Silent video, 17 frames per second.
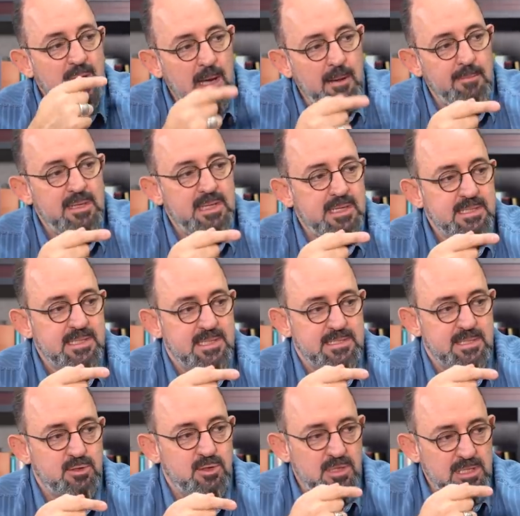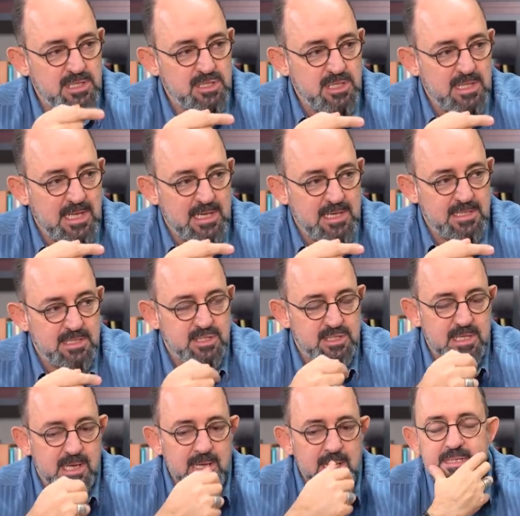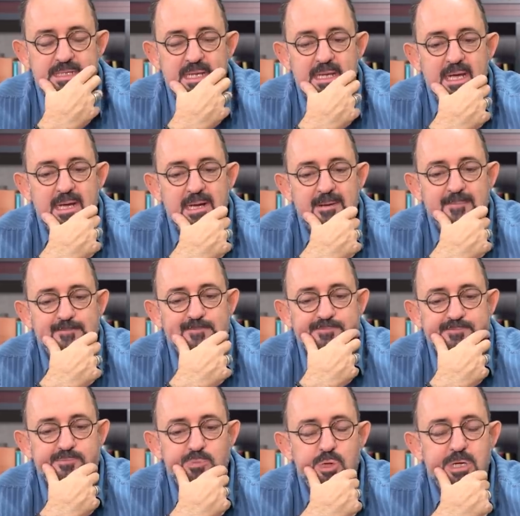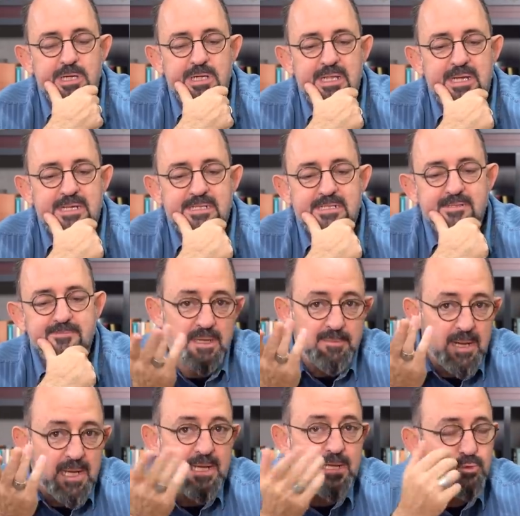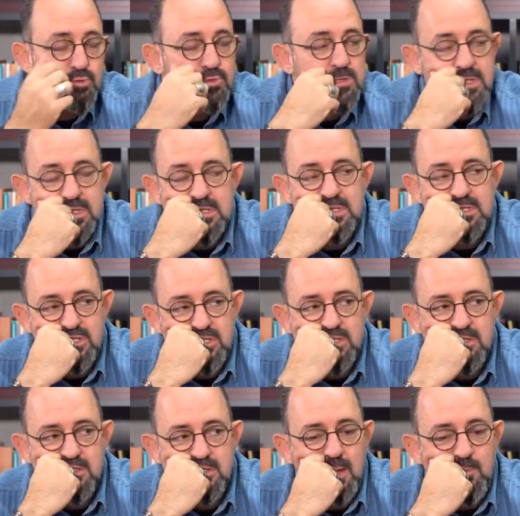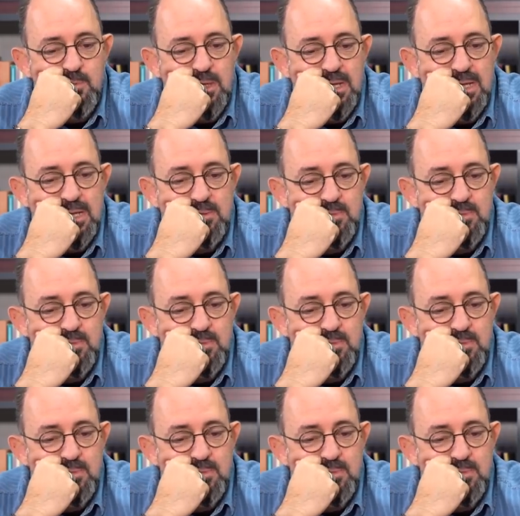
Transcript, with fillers: kabiliyet kazanıyor yaş ilerledikçe. Mesela bu aralar hem hayat uzadığı için hem de